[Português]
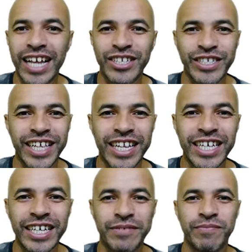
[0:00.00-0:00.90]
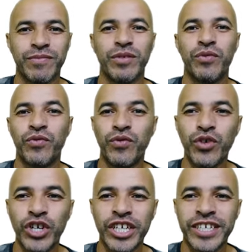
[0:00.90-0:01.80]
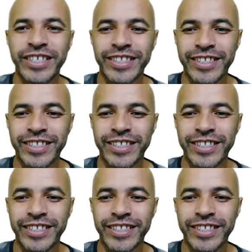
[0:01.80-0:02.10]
É nóis, Alan. Fui.